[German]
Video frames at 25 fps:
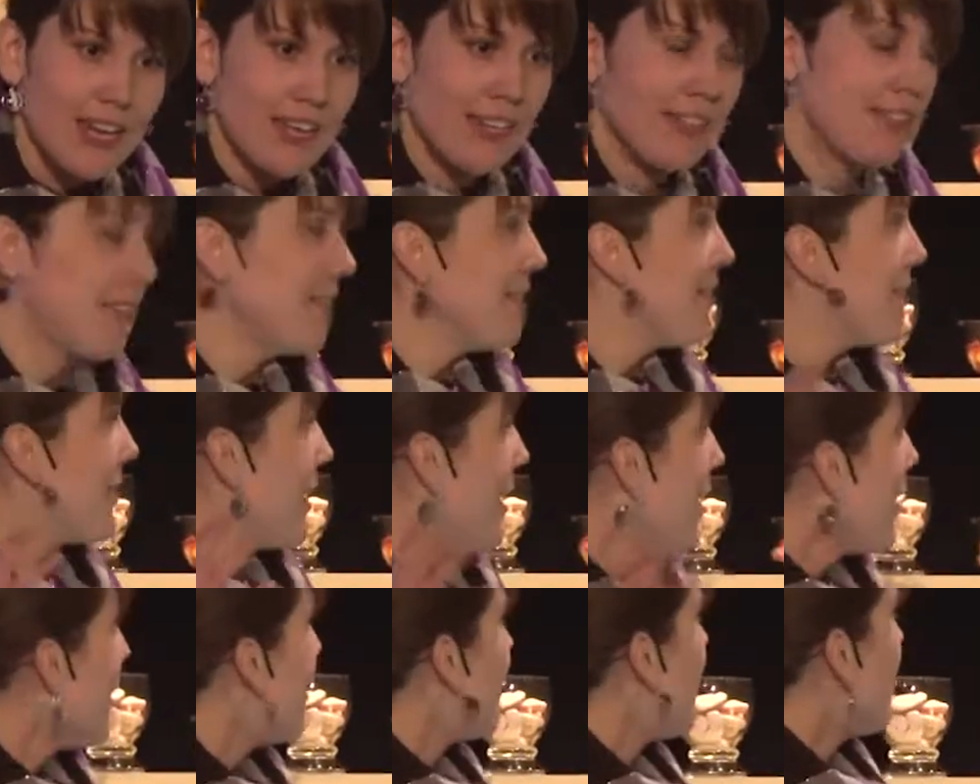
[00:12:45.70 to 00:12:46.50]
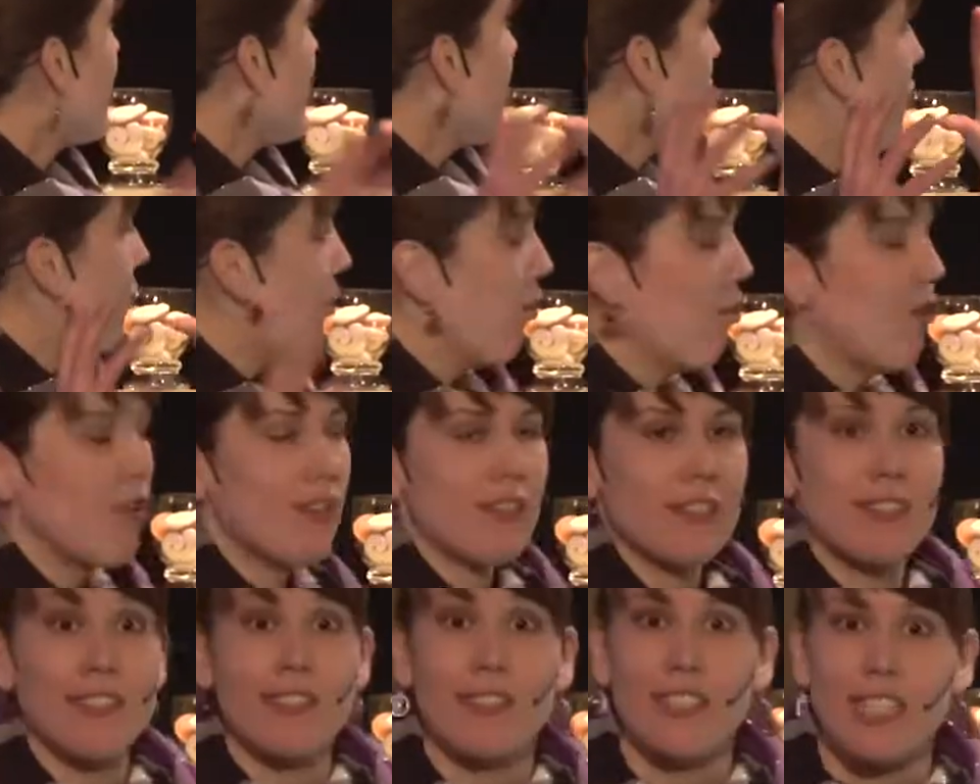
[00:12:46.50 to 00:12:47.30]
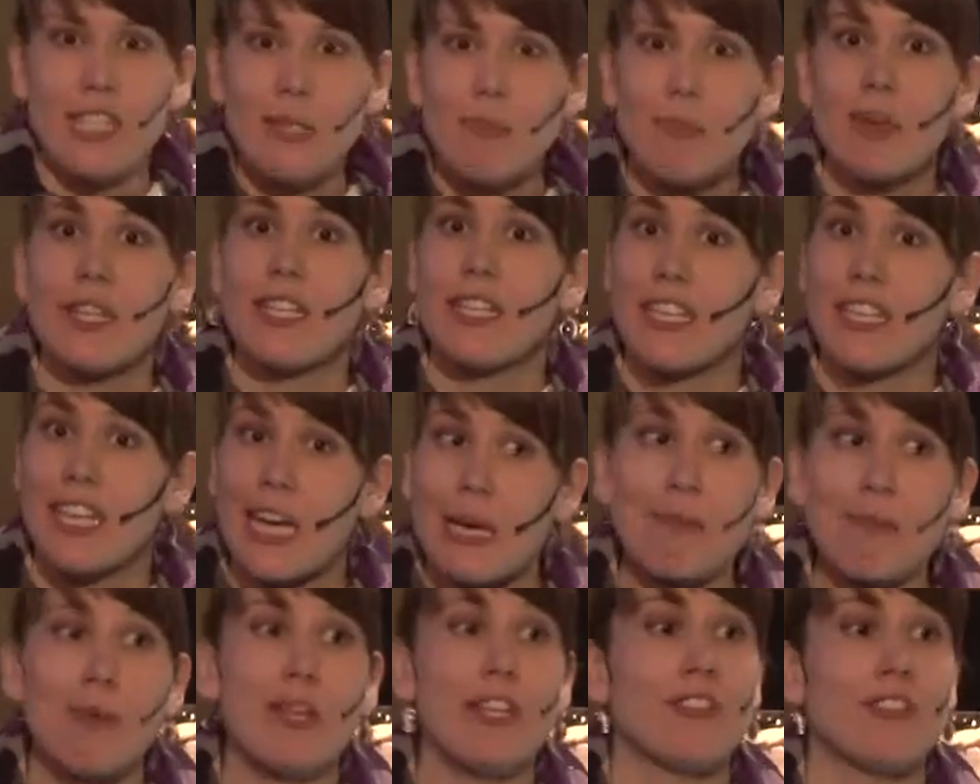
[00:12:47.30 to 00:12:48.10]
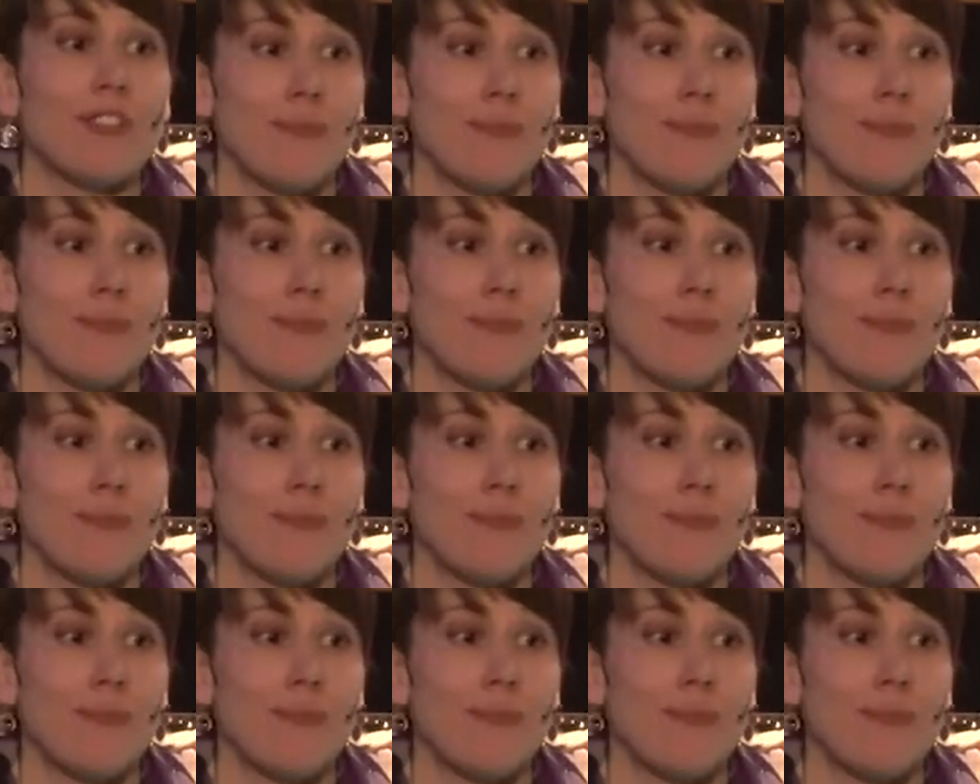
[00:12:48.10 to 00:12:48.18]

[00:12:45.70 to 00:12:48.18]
Die sind dick, die sind groß, die sieht man, die campern,